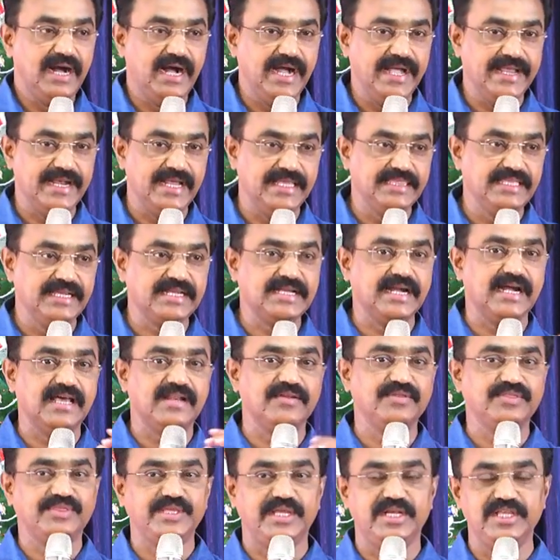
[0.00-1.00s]
ఆయన
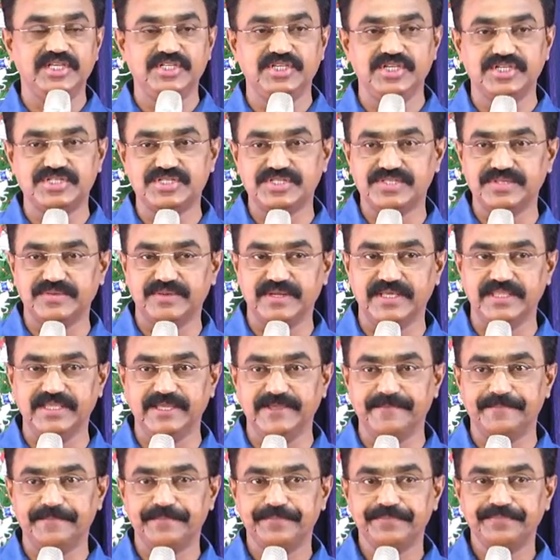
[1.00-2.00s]
అధికారం తెలియజేస్తూ
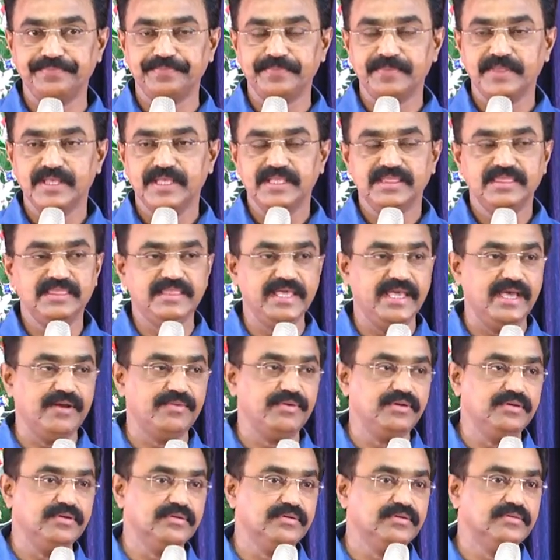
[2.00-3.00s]
ఉన్నది
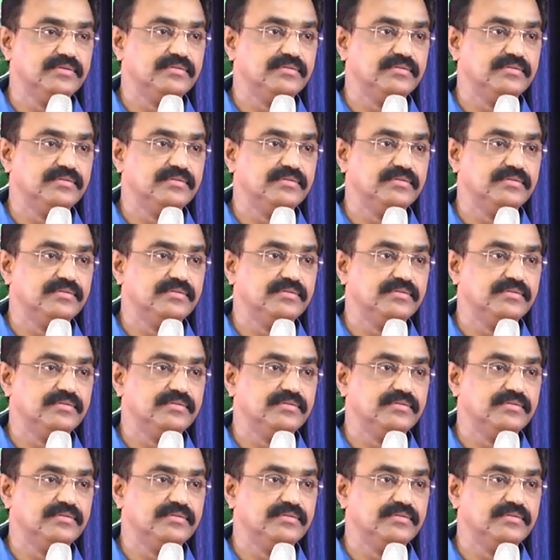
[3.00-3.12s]
దేవుడు